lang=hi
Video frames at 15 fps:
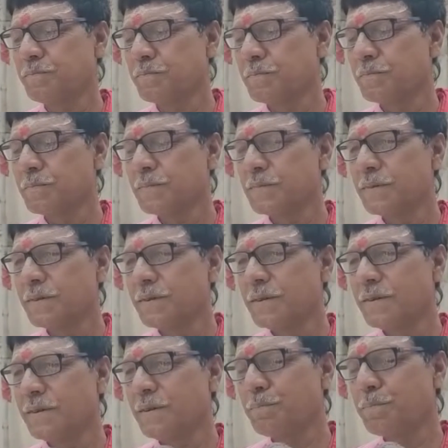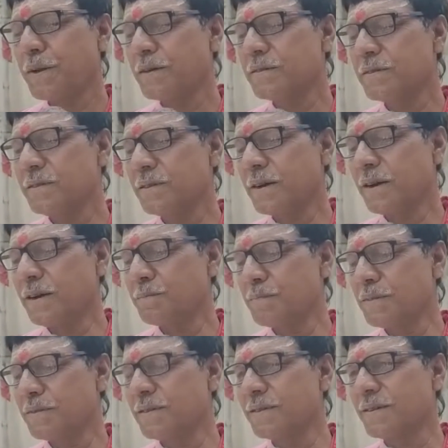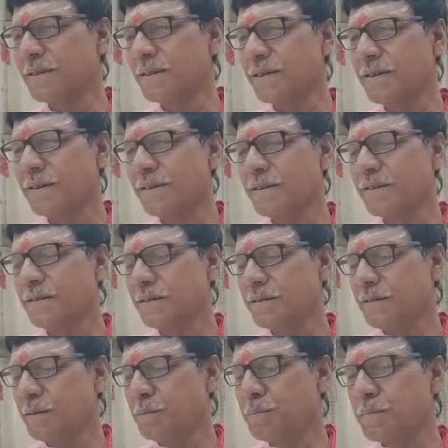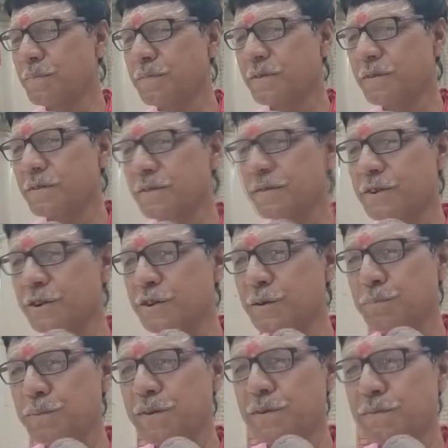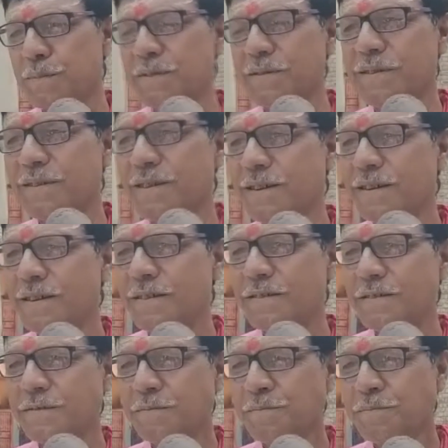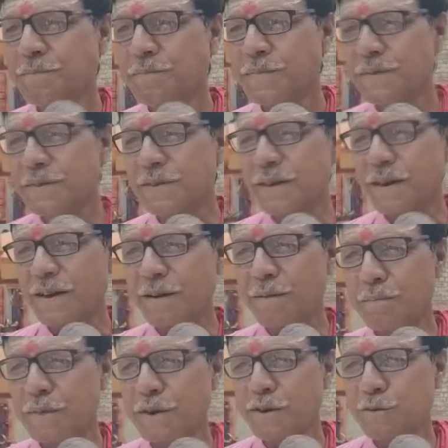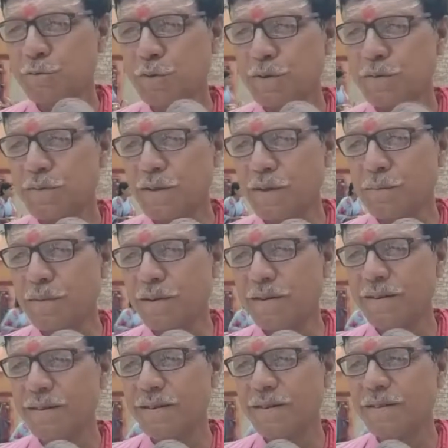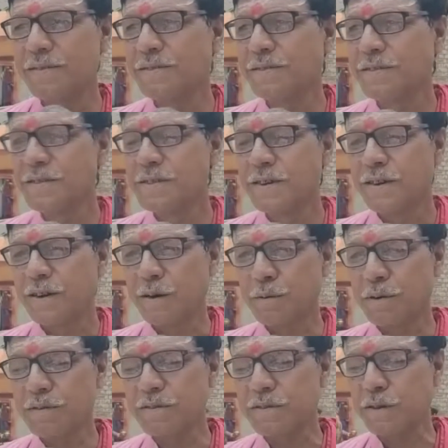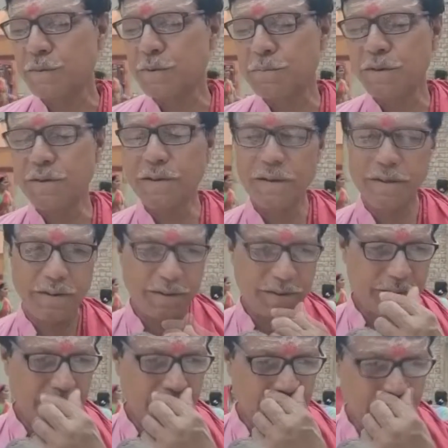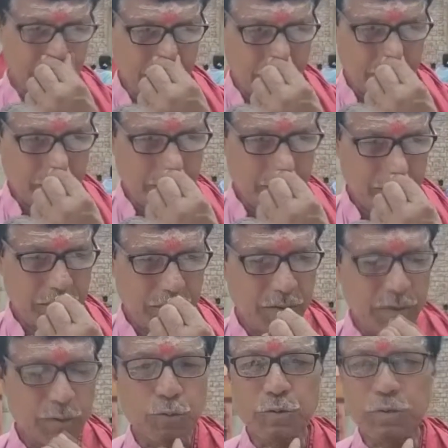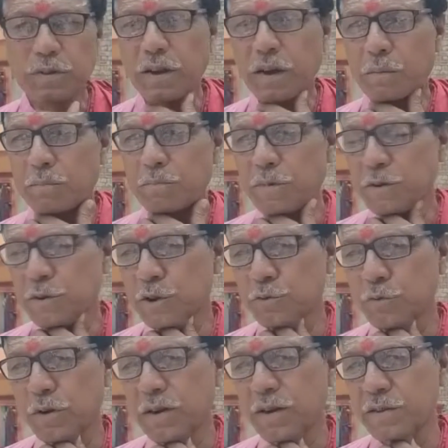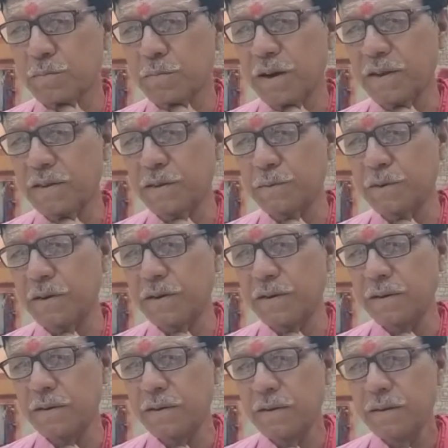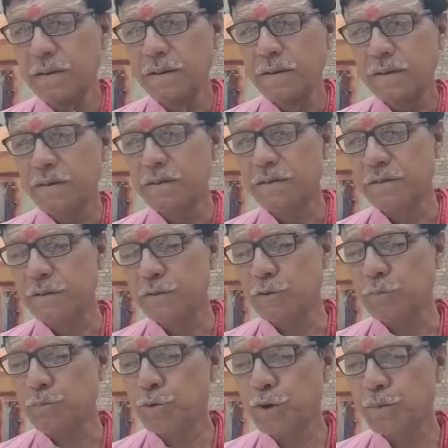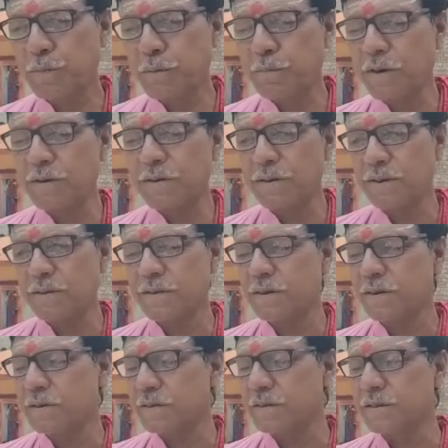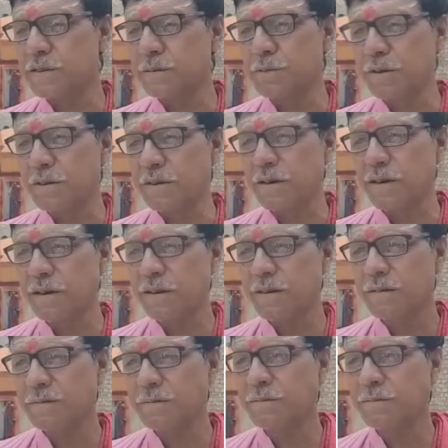वही मंदिर के पुजारी ने बताया कि यहाँ मंदिर अति प्राचीन है इस मंदिर का नाम मटेश्वर धाम है इनका शुद्ध नाम मृतेश्वर नाथ महादेव है ये पूरे ब्रह्मांड के अंदर सिर्फ एक शिवलिंग है इनके चारों तरफ